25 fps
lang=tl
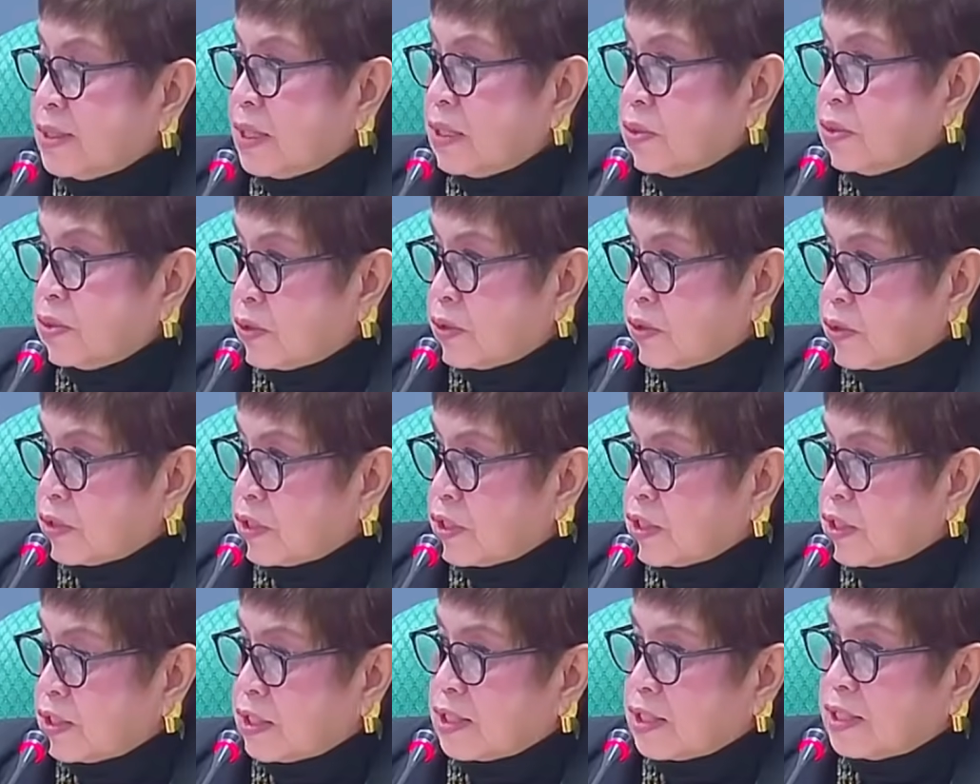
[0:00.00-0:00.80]

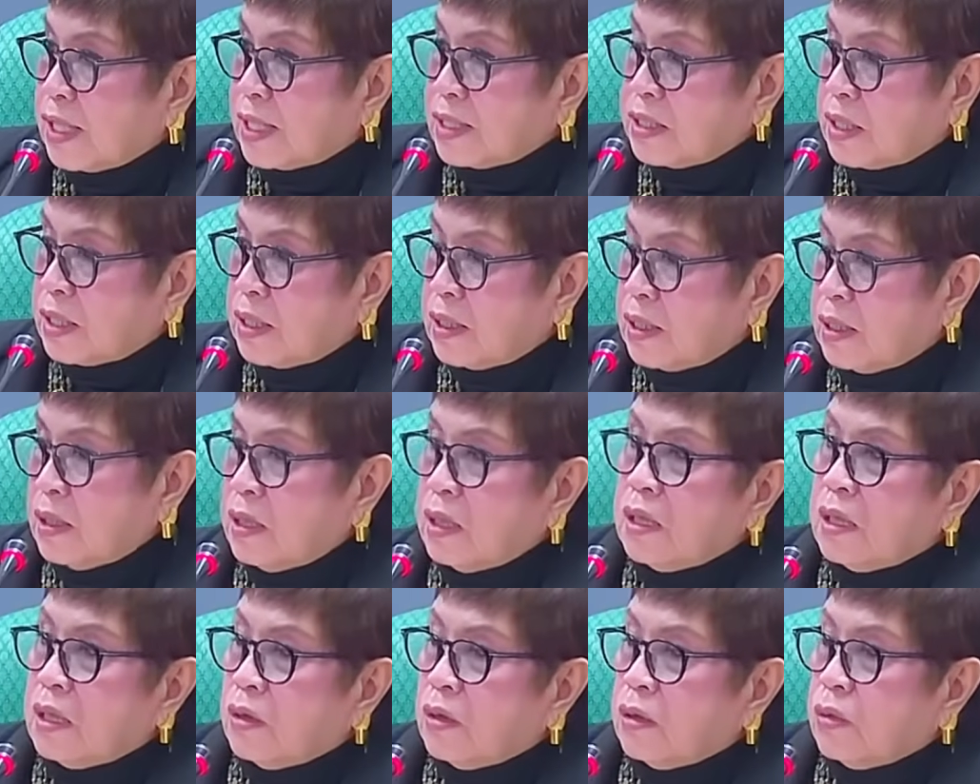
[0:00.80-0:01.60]
authority. Dati,
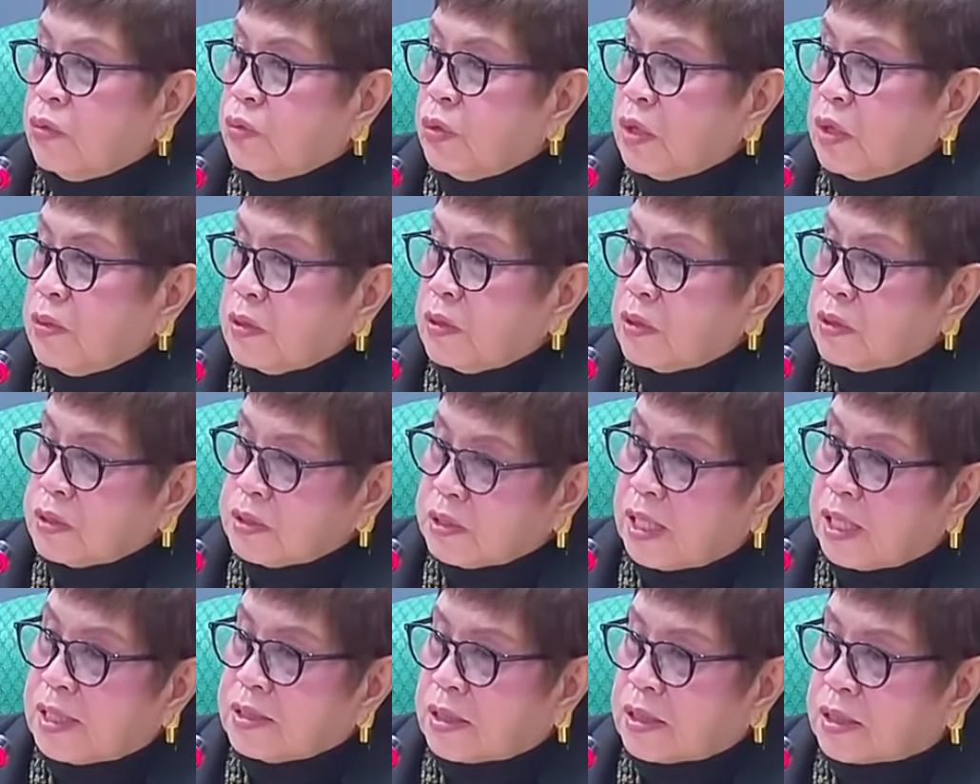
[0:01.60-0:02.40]
Oo where,
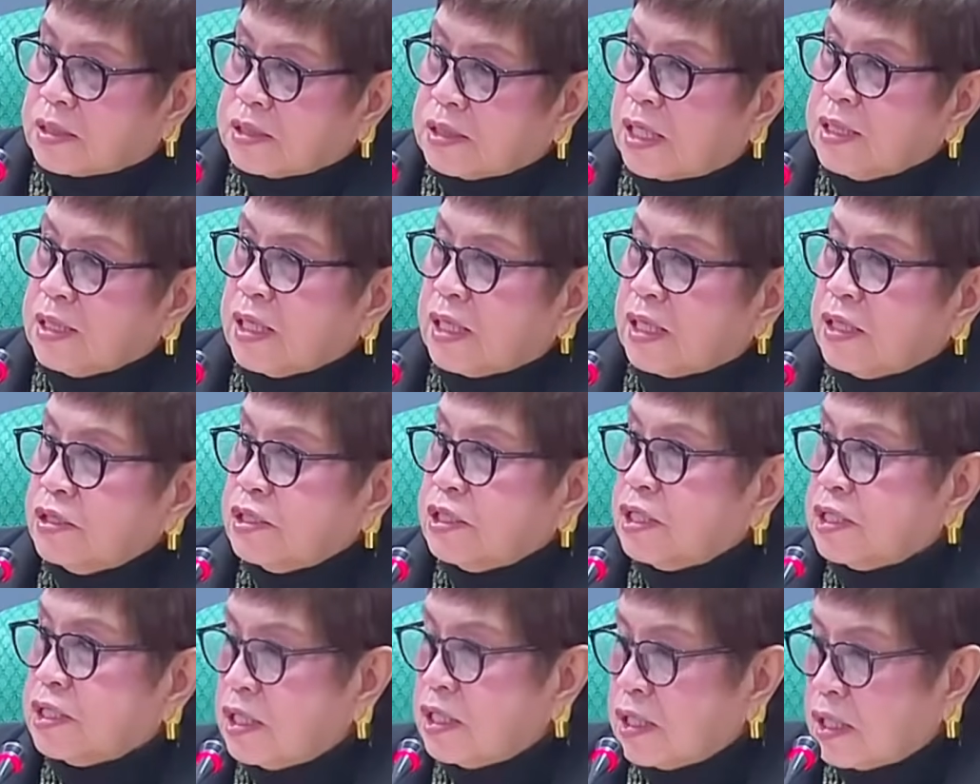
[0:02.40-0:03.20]
dati, saan tayo
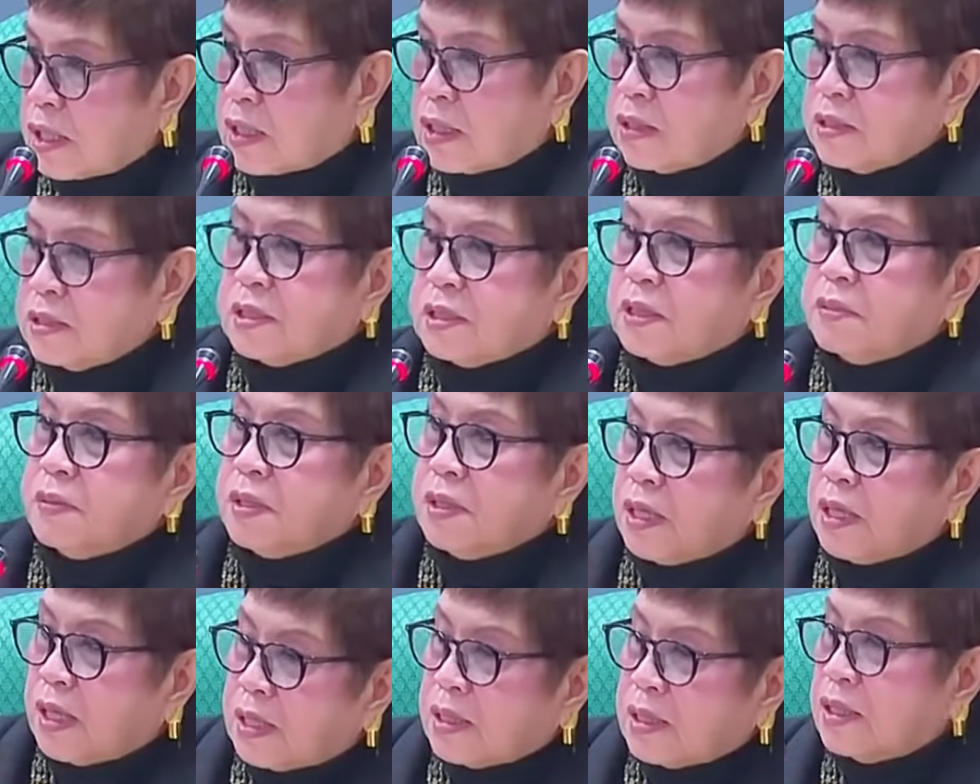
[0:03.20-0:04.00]
titira? Saan
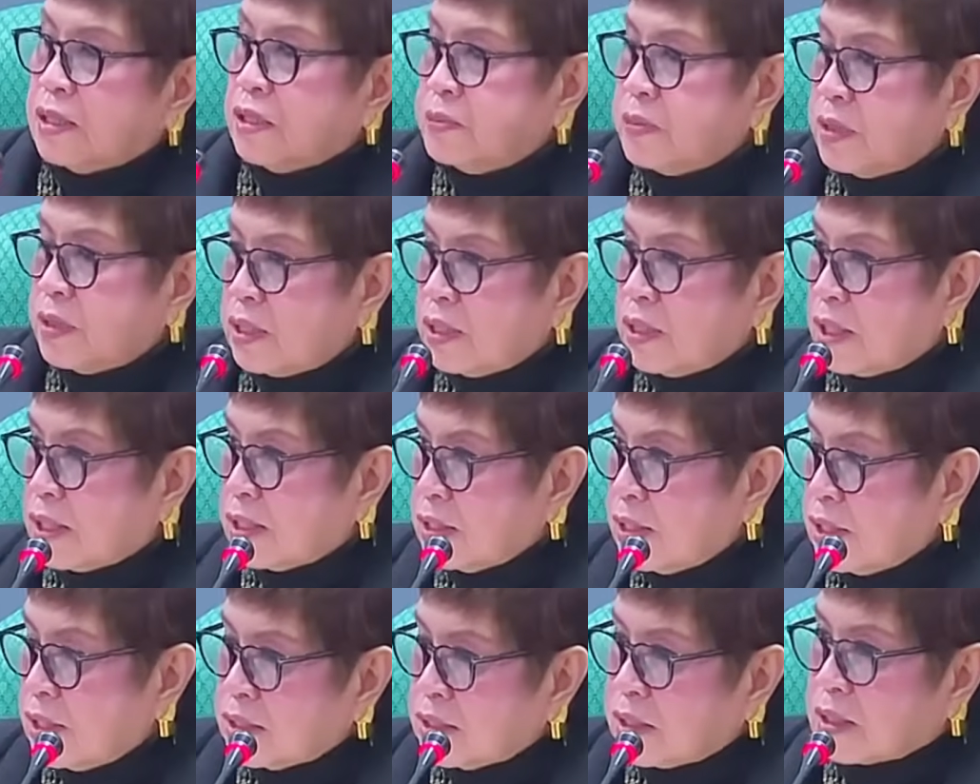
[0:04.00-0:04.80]
mag-aaral yung mga anak
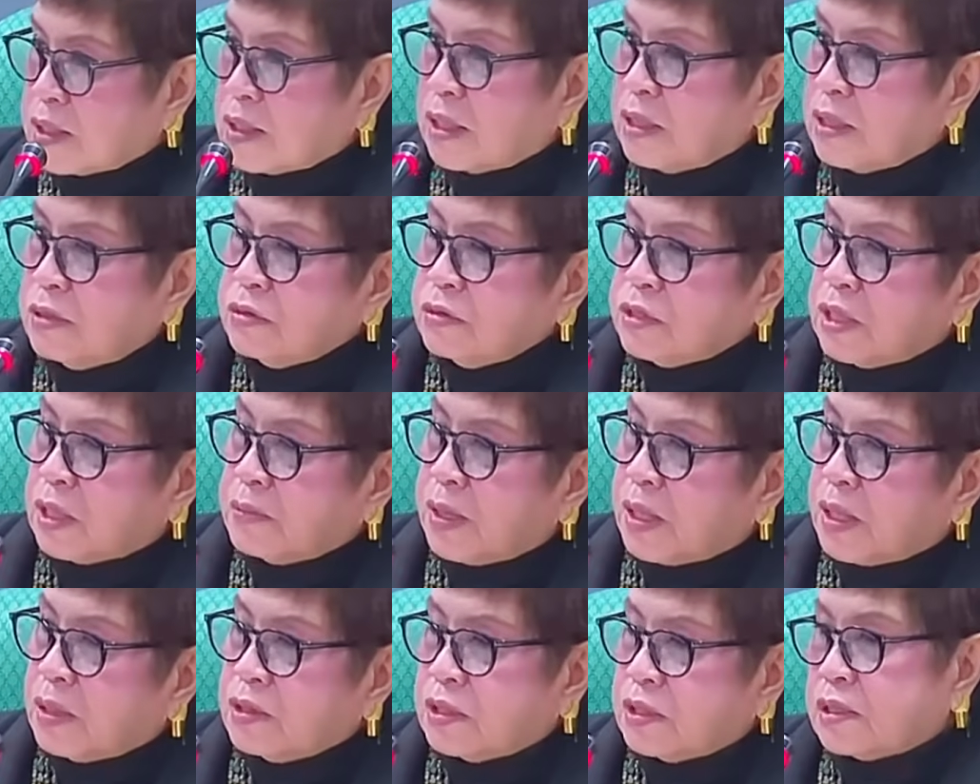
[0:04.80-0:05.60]
natin? Anong
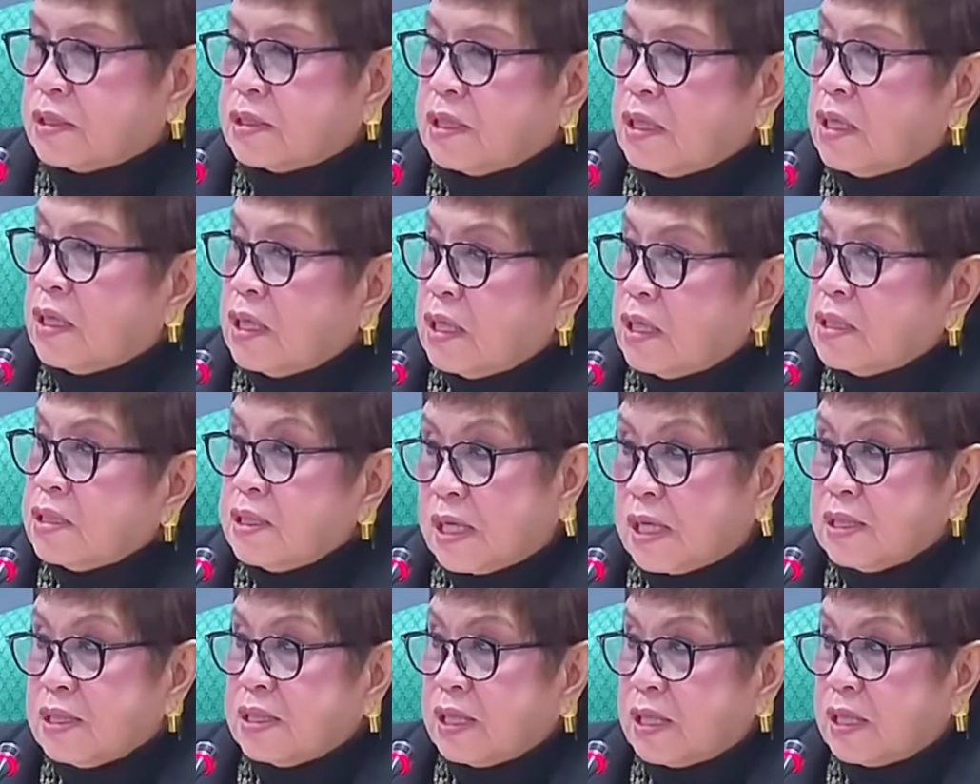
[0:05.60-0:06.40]
trabaho nila?
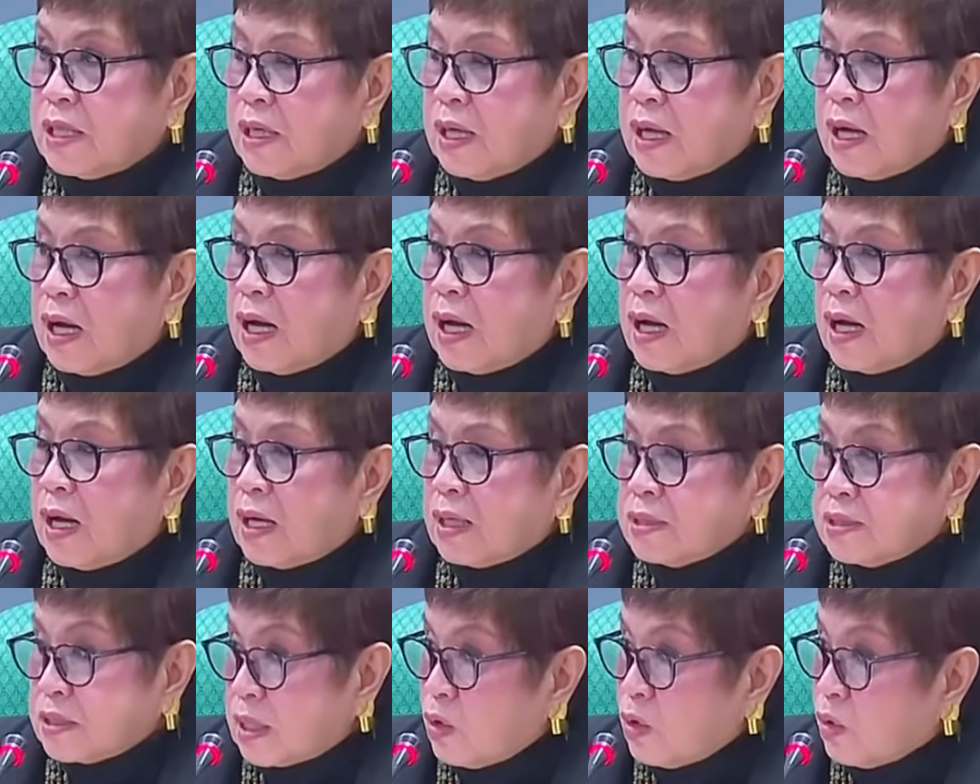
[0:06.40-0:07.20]
Dati,
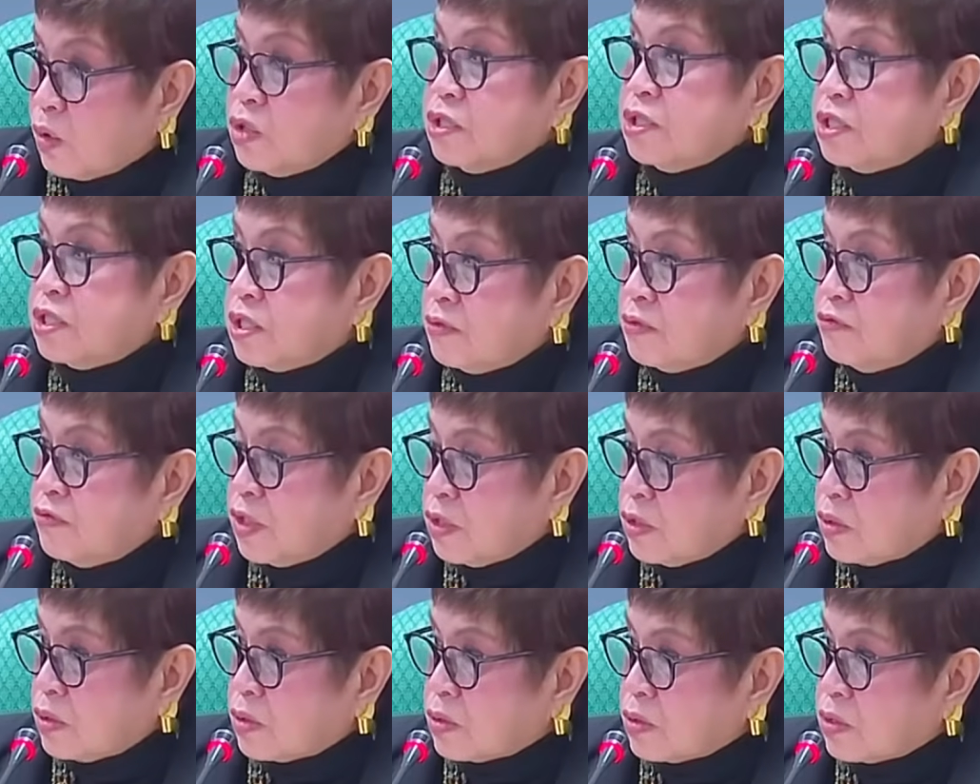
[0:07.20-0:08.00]
sa old civil
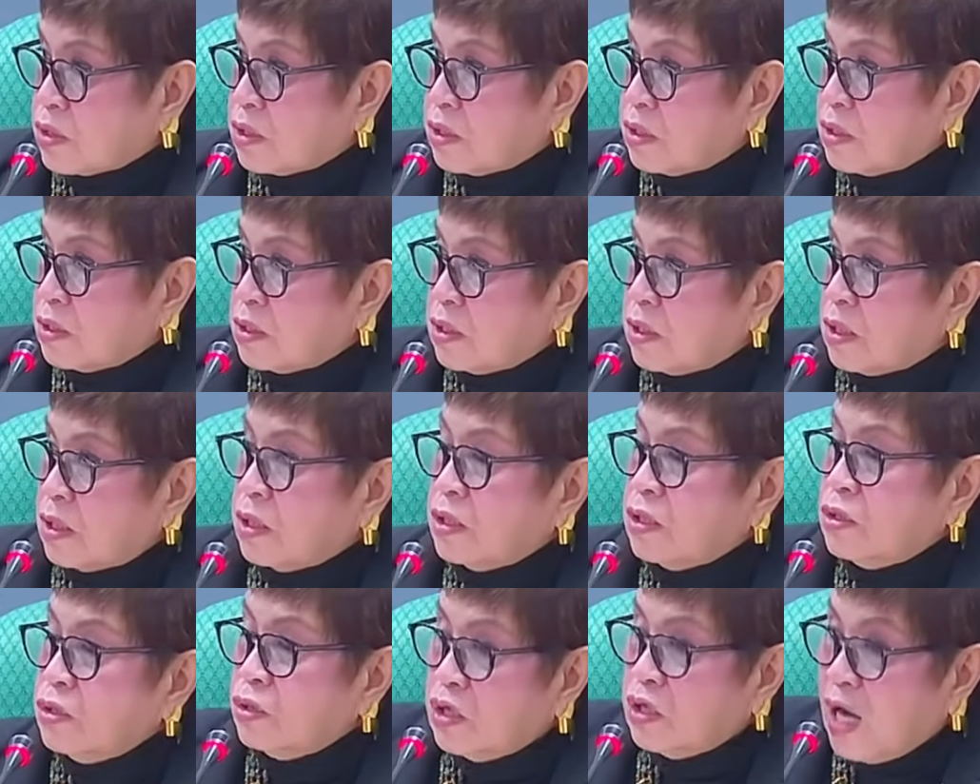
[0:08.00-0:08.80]
code,
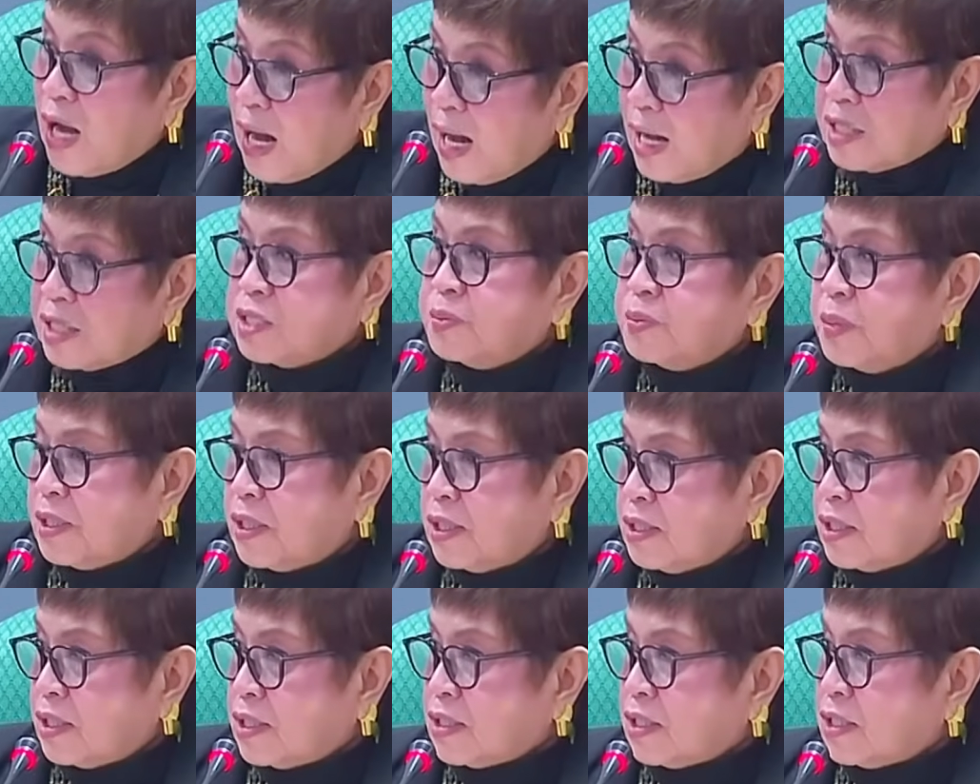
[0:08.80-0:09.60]
husband yung lang. husband
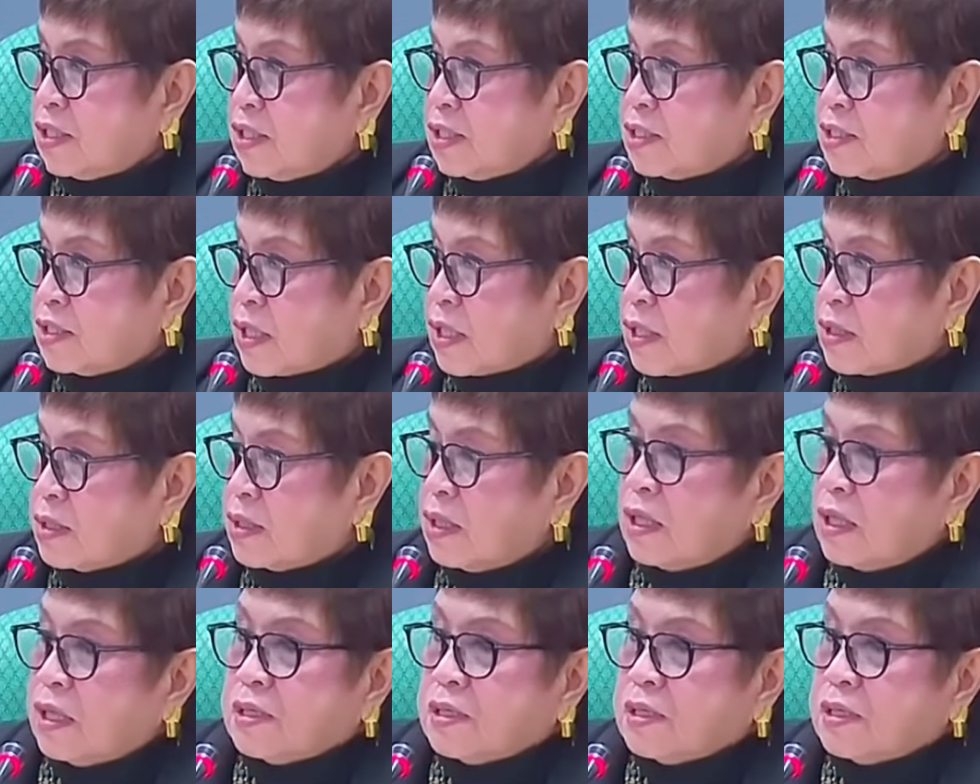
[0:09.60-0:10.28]
ang nagde-decide.